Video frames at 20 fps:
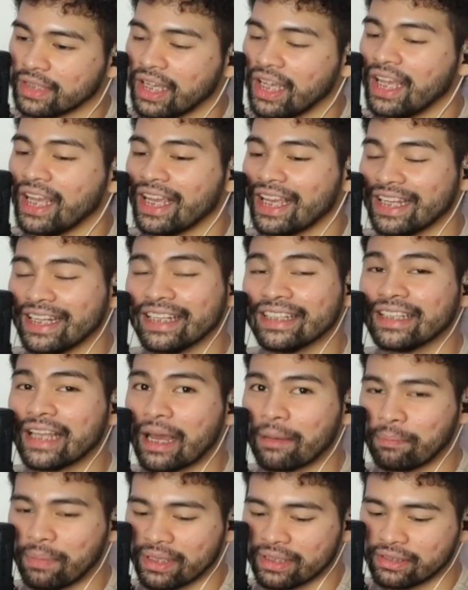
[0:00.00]
Ganyan
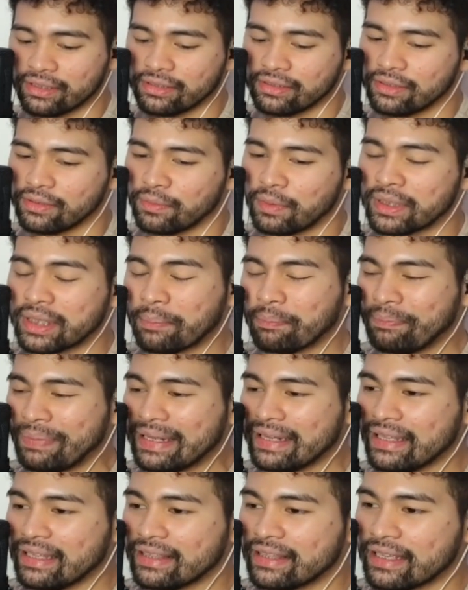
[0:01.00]
dapat, no? Huwag nang
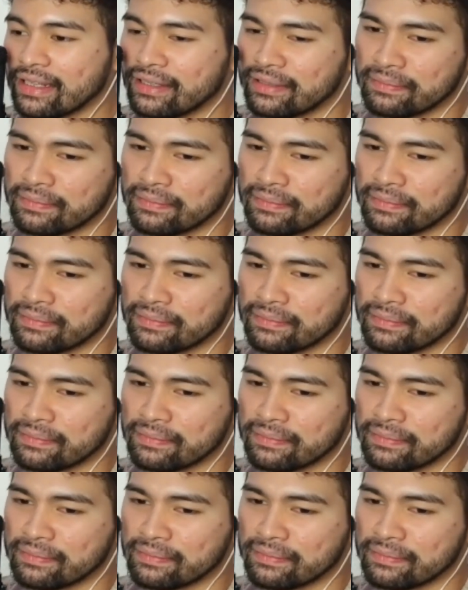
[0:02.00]
pilitin.